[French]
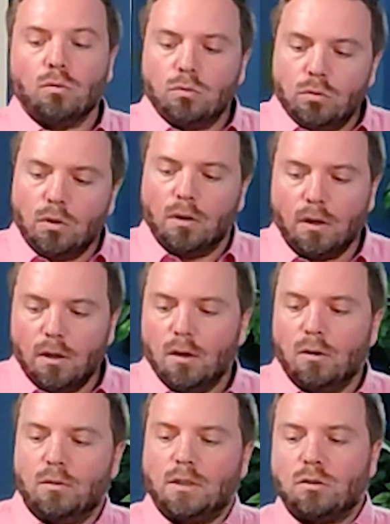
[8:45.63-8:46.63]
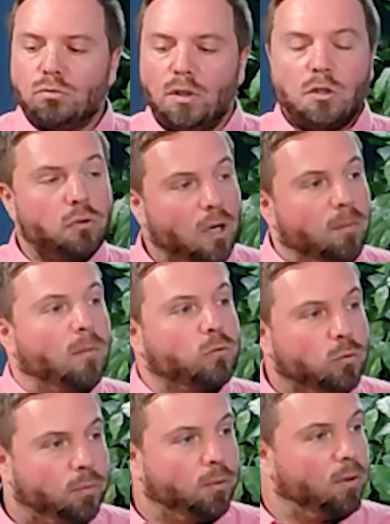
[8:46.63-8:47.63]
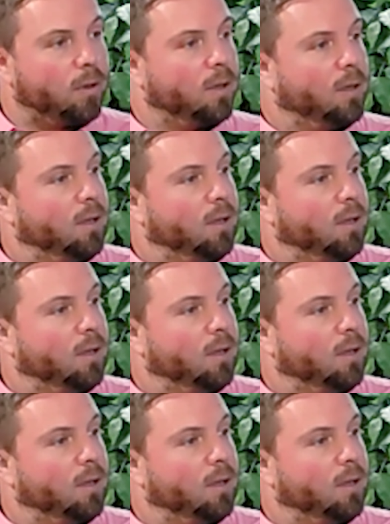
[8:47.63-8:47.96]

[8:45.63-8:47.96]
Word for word: ou on a tous les jours la même coupure,